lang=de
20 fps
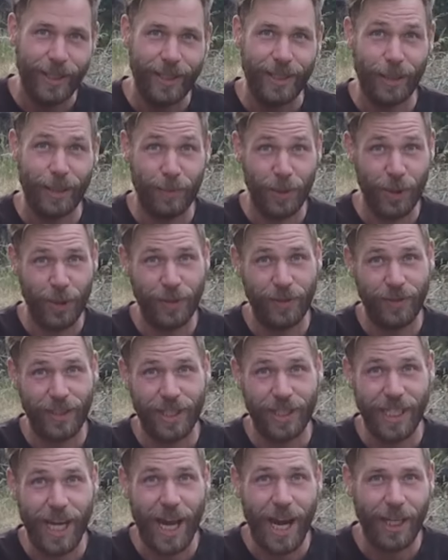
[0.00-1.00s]
Ich habe die schon
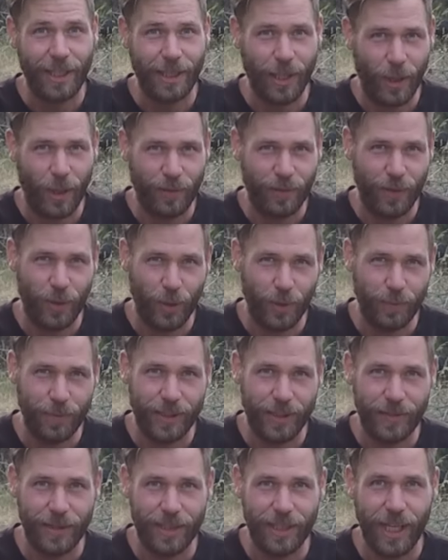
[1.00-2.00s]
seit Jahren aufgehoben, die
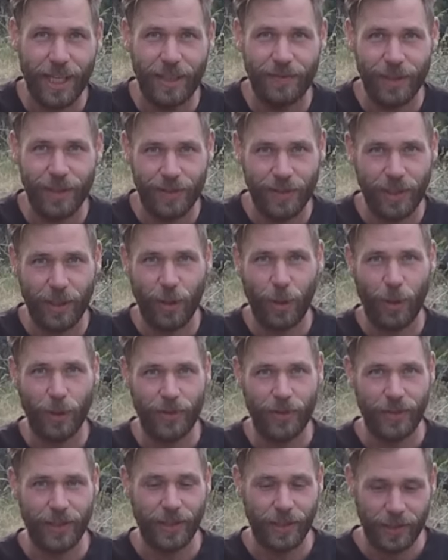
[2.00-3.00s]
sind teilweise
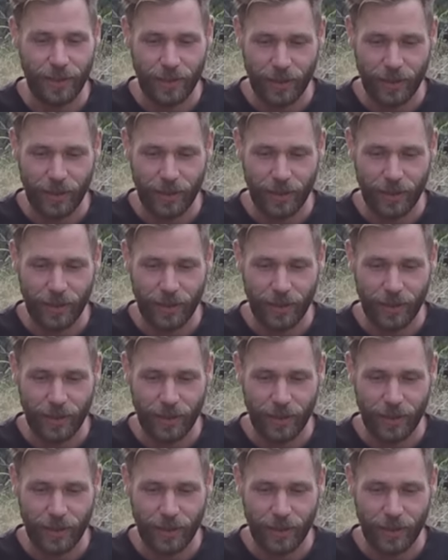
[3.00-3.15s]
gerostet.